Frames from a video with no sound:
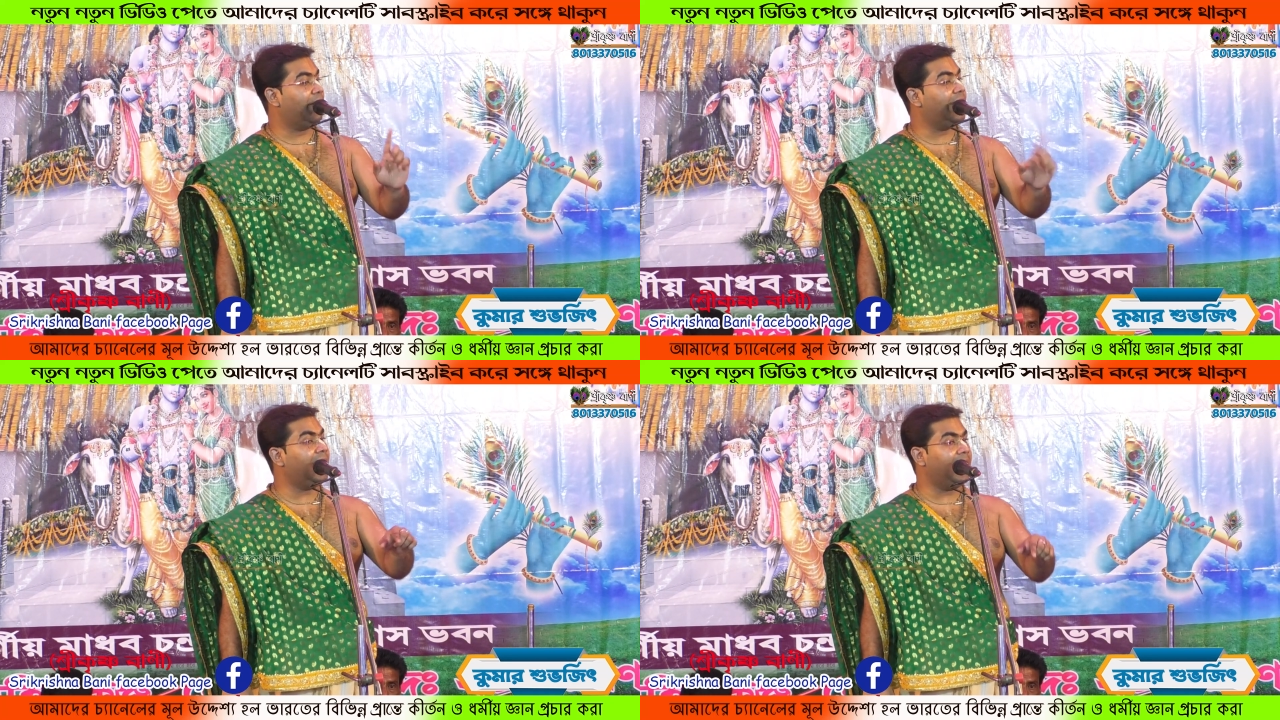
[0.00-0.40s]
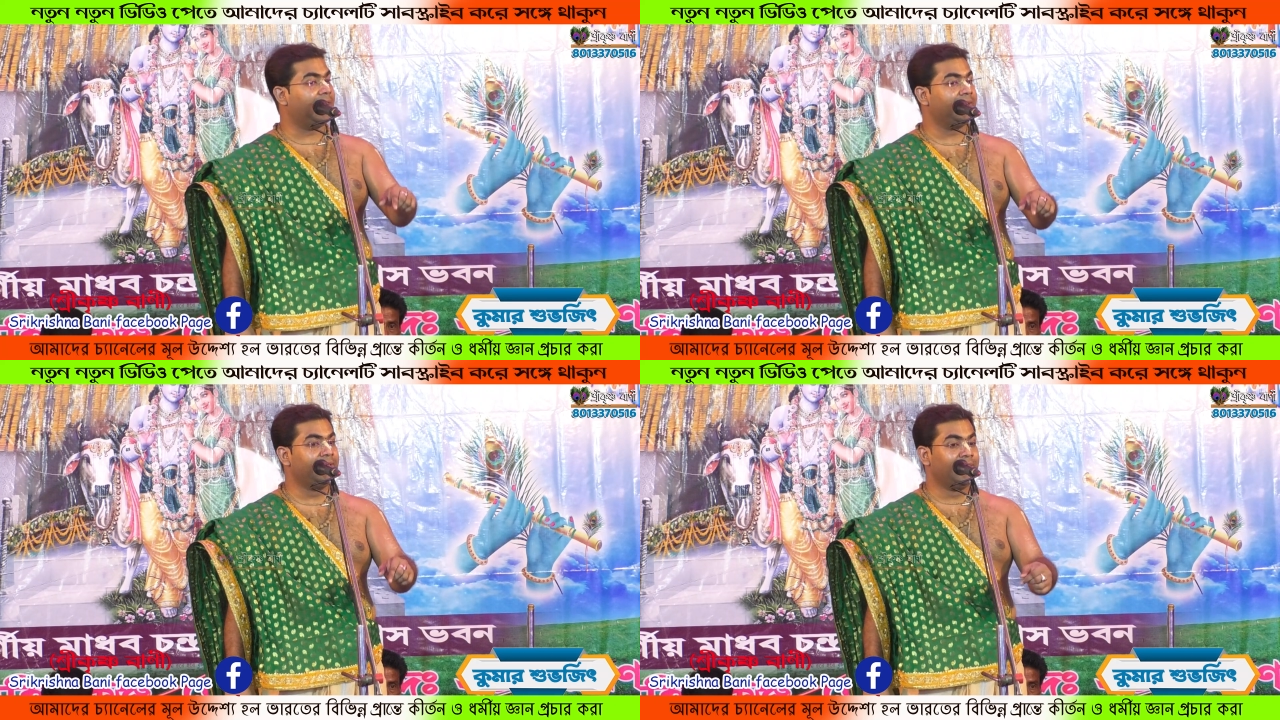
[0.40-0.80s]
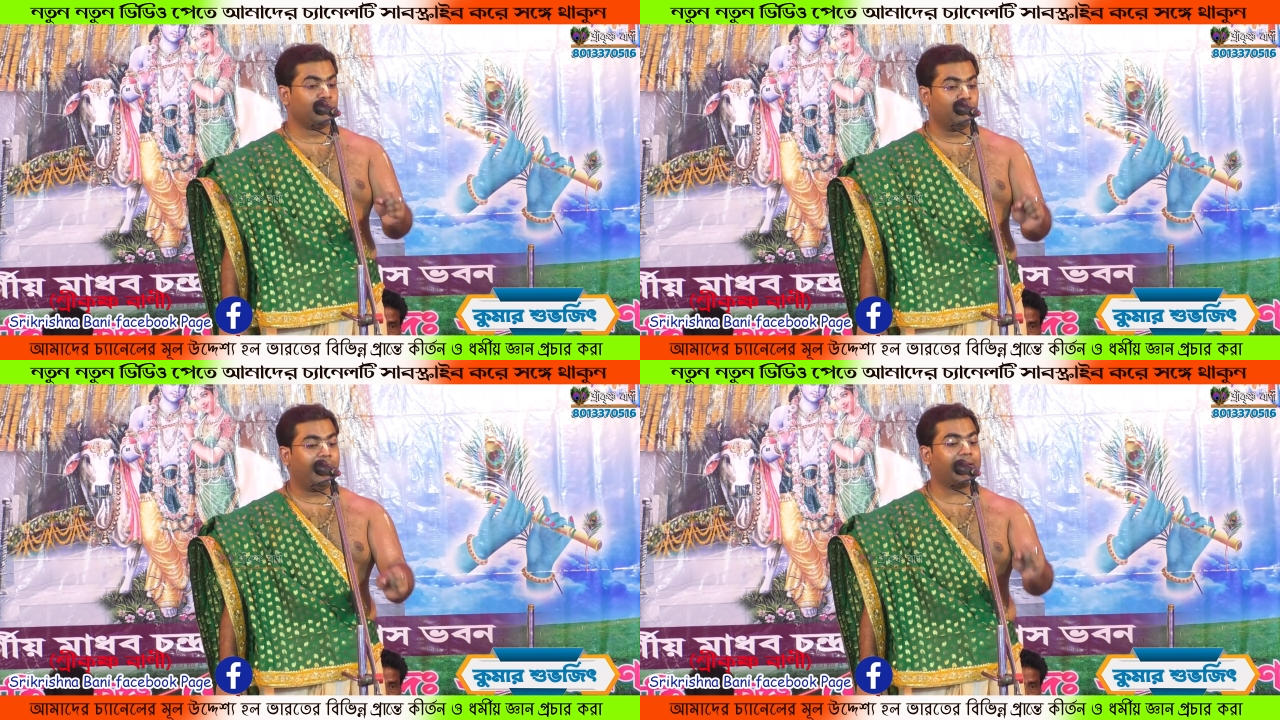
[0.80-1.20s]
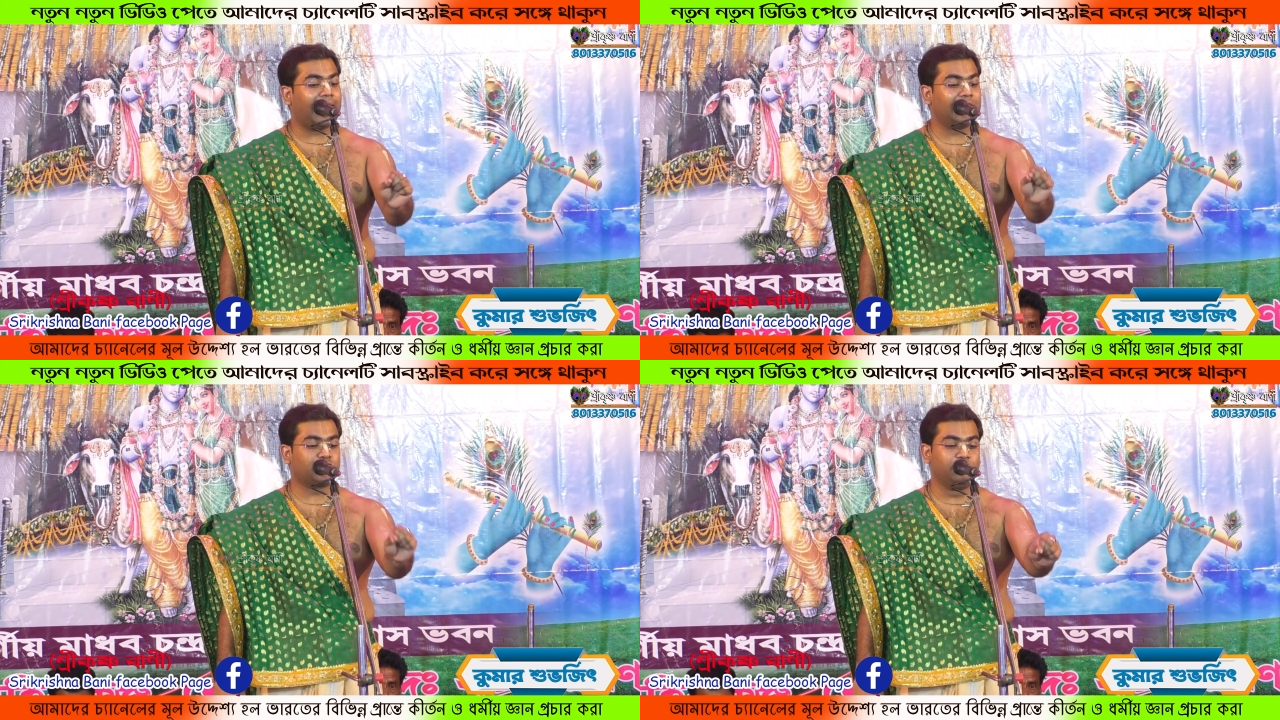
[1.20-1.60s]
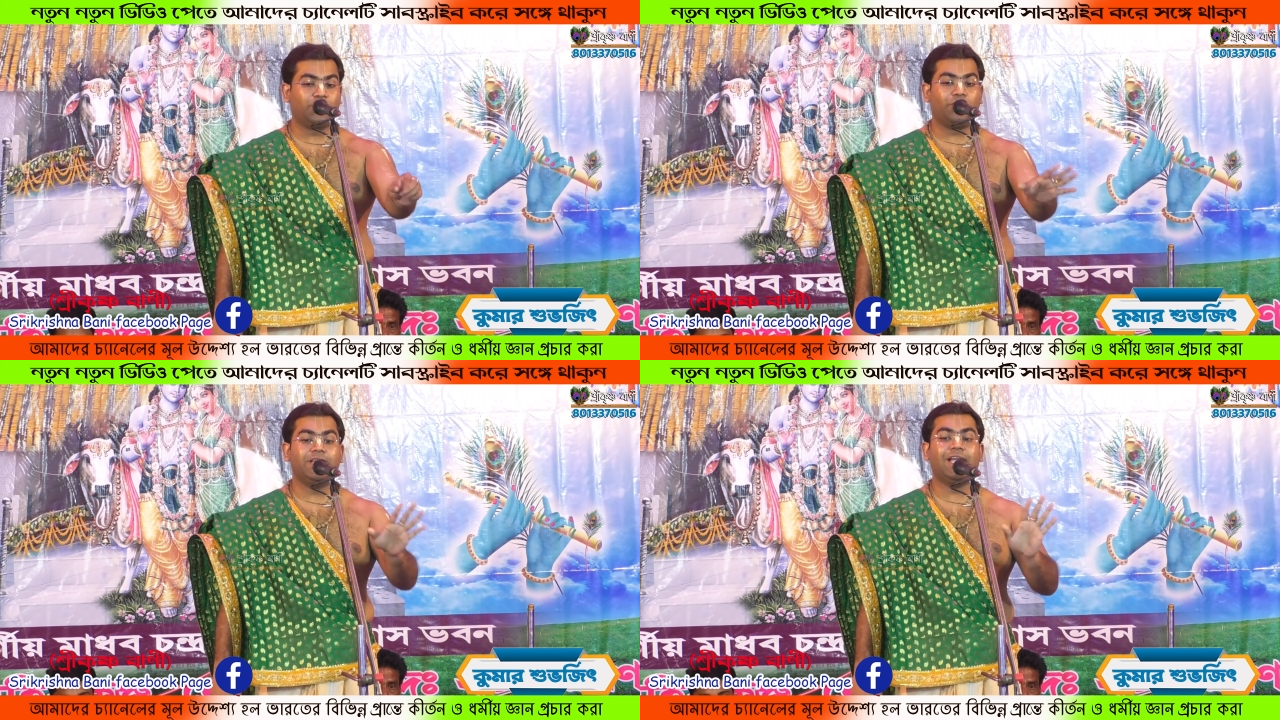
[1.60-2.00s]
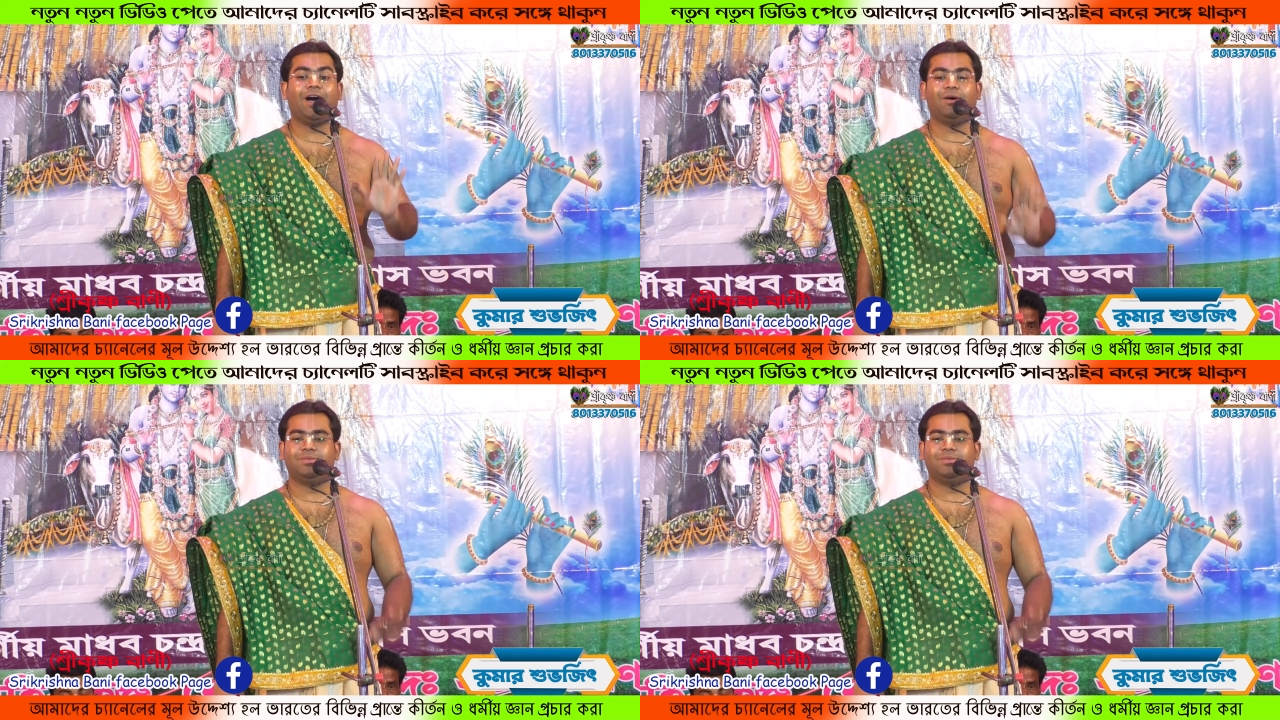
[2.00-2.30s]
মায়া তোমার কাজ তুমি করে যা